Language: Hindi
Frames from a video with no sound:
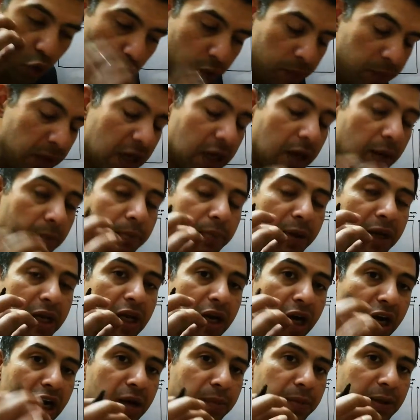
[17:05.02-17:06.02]
कोई भी कंपनी
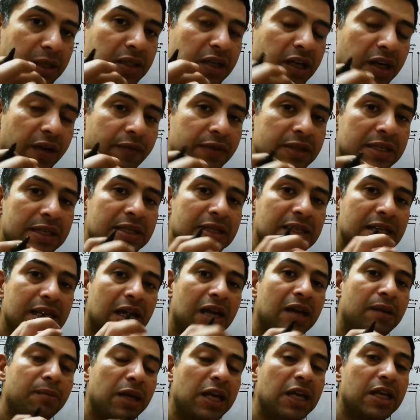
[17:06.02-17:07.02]
100 परसेंट एफिशिएंसी
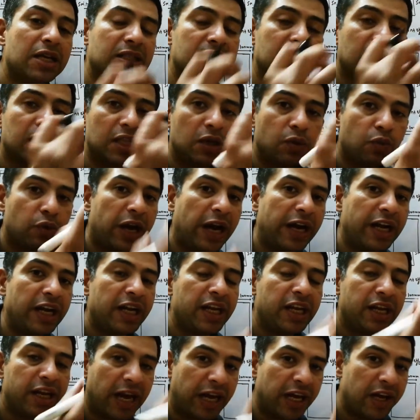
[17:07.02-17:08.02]
क्लेम नहीं कर सकती वो
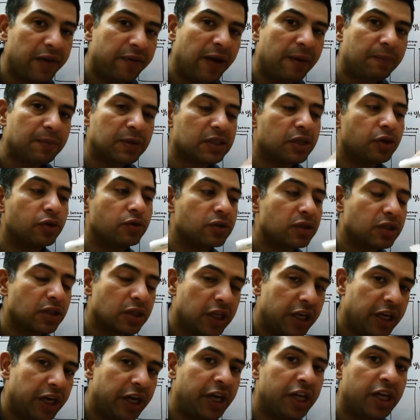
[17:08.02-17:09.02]
90 95 परसेंट हो
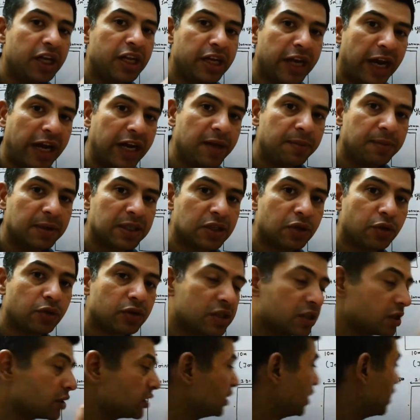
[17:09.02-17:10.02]
सकती है 80 90 परसेंट हो
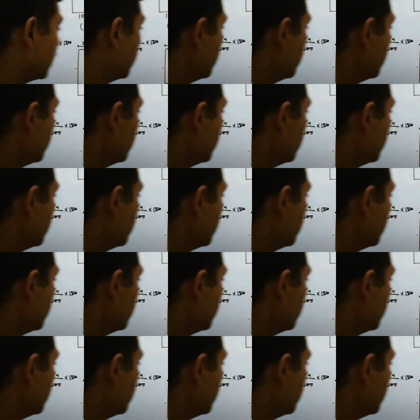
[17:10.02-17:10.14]
सकती